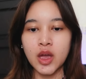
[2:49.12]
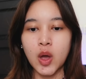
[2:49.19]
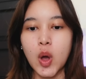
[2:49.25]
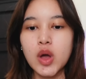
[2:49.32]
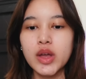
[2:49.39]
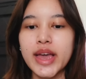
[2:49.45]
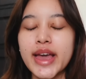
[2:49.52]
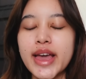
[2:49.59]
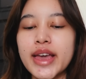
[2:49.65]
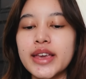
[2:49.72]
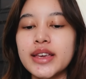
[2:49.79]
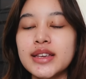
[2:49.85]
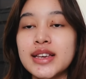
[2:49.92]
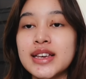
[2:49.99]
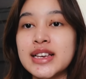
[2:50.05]
Oke. Okay.
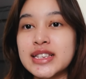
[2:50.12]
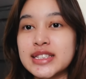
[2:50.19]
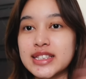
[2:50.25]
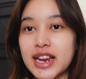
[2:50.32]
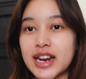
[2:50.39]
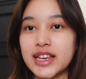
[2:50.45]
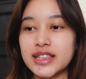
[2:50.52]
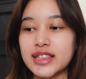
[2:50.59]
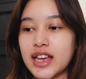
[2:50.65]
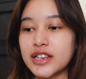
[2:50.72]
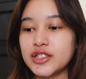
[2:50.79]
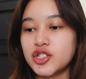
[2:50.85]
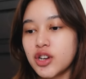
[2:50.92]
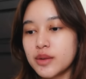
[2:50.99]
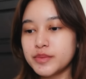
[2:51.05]
Sekarang kita
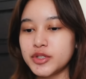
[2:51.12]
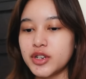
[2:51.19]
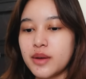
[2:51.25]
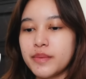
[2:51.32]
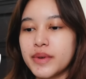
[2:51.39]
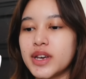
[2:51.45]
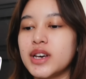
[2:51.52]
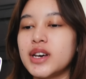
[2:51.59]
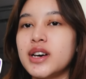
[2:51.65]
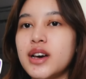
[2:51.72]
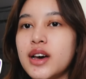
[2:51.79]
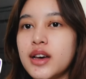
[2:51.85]
cop-cop ke